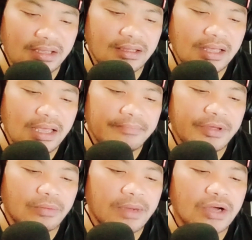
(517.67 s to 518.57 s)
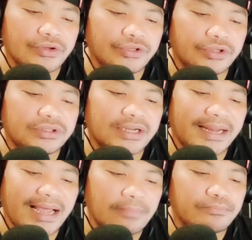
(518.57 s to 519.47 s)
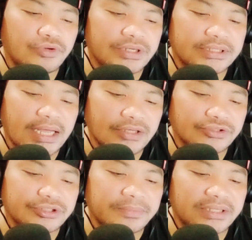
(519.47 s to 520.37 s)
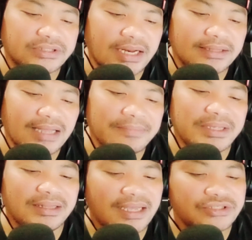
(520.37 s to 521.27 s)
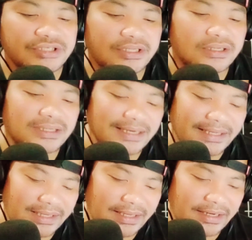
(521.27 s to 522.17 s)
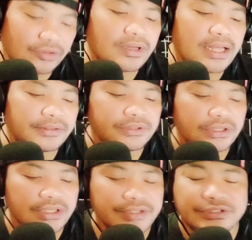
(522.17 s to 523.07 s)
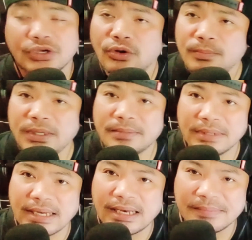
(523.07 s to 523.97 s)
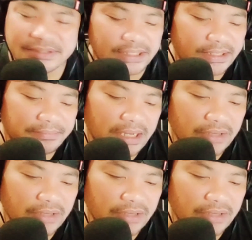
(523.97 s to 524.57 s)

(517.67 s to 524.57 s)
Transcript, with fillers: pero bago yon recap muna tayo sa mga track namin last year click here ito nga no si Conflict maglalabas sila ng bagong song